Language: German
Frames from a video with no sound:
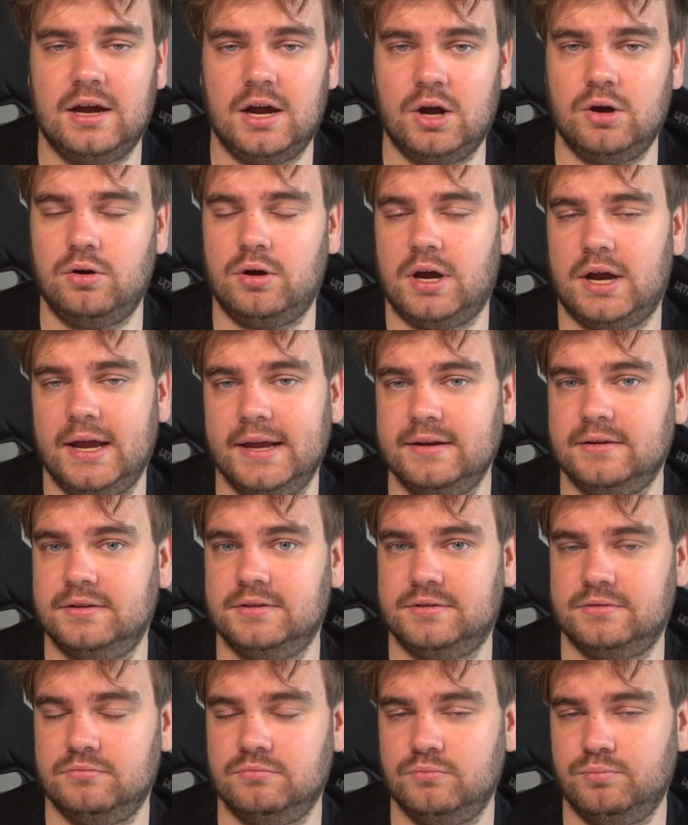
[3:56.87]
auch
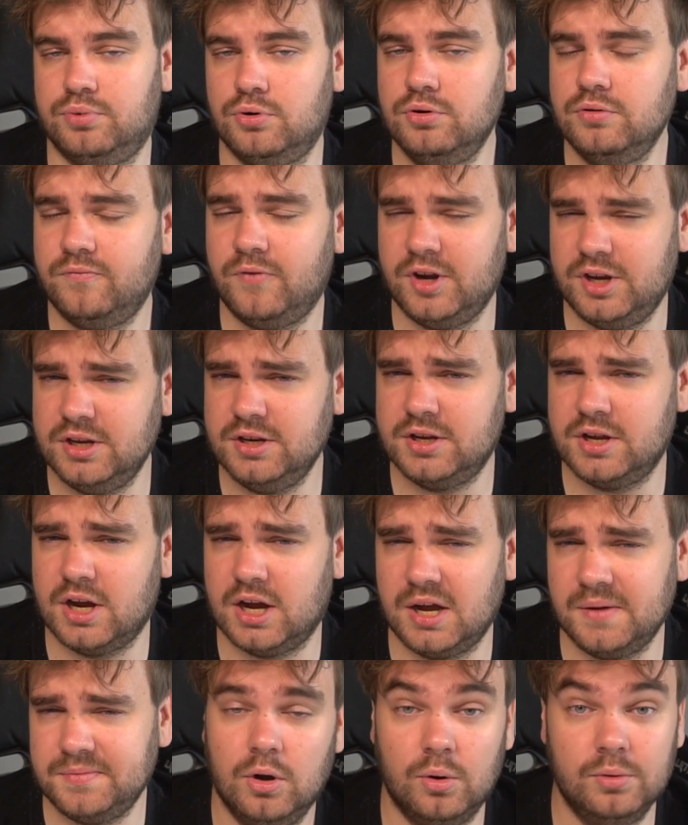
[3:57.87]
eigentlich einen Punkt verdient gehabt.